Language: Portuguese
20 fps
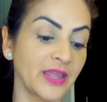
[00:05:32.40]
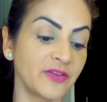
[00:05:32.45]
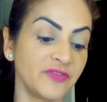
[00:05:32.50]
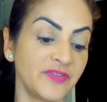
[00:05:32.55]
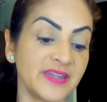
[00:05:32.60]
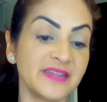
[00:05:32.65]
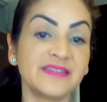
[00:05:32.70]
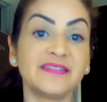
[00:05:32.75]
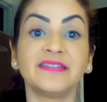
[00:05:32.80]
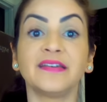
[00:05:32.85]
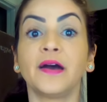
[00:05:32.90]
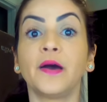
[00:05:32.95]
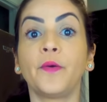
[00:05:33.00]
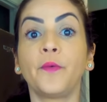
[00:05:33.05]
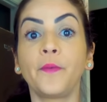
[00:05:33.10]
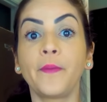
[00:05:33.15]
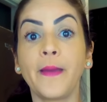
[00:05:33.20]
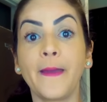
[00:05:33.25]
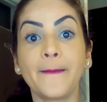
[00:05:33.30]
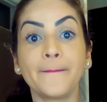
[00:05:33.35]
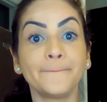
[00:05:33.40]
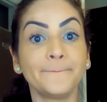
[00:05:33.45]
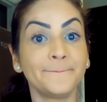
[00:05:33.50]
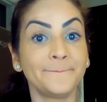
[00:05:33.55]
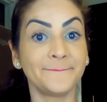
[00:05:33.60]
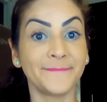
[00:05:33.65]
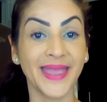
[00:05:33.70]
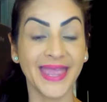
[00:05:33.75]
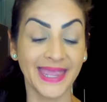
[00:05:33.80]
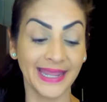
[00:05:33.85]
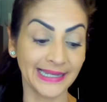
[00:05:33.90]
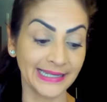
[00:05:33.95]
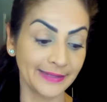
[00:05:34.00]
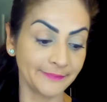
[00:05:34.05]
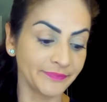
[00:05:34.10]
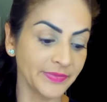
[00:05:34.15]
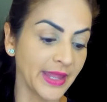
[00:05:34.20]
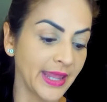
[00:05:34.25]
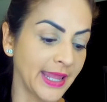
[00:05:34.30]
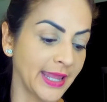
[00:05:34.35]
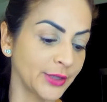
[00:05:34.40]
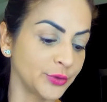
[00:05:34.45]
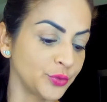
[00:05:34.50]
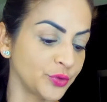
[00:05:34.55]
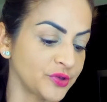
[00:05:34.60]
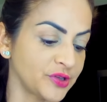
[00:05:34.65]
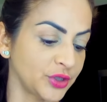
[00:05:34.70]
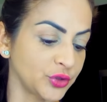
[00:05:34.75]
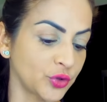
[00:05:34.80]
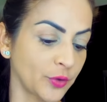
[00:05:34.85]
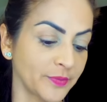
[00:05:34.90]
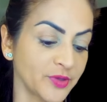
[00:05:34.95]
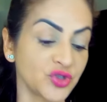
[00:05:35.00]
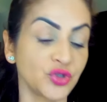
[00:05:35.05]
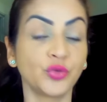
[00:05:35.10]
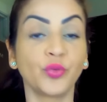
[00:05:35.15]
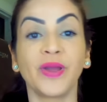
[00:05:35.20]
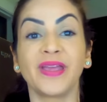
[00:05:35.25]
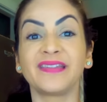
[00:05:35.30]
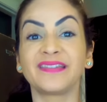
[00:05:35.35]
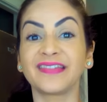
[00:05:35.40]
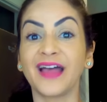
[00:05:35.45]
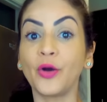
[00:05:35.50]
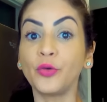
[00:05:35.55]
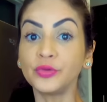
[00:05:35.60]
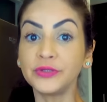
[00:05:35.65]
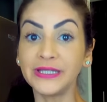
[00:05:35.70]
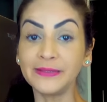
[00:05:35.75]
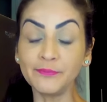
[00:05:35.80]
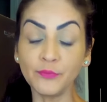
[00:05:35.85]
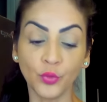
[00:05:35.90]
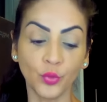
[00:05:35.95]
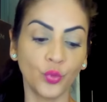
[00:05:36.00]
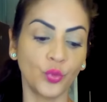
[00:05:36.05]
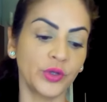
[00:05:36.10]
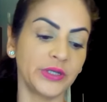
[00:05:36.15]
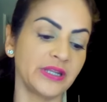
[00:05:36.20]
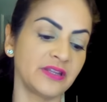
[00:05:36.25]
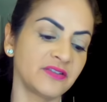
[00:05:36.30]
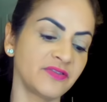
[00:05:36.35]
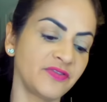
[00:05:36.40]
visão, pele, reduz sintomas de doenças autoimunes,